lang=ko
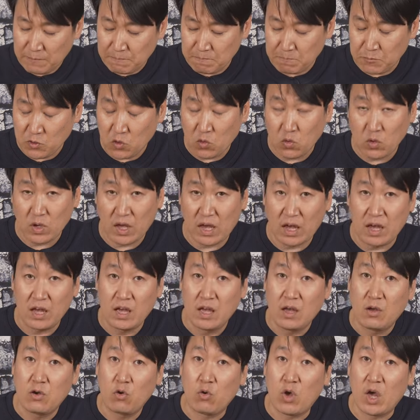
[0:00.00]
이렇게 음,
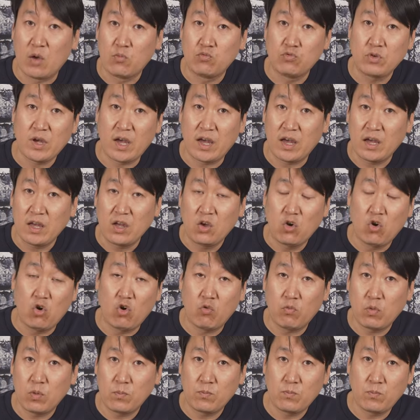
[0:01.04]
외부에
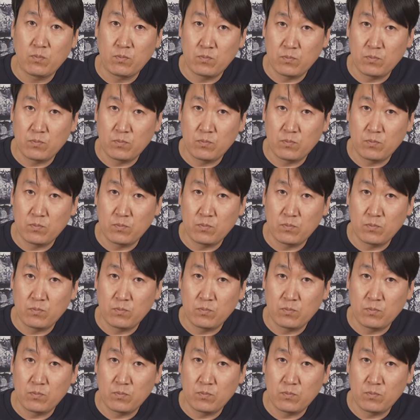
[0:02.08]
호법